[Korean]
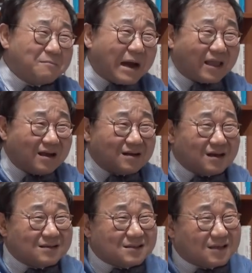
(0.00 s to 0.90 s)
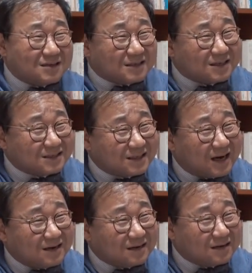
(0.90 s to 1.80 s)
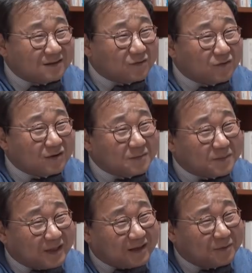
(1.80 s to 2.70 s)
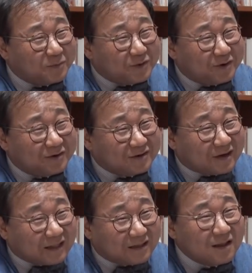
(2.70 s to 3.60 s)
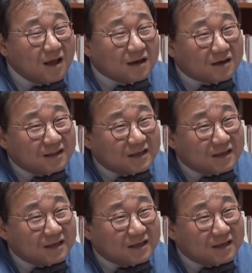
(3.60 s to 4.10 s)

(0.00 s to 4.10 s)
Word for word: 마겐카한테는 정치라는 건 노는 것보다 연불해 오는 것 같은 아니, 그런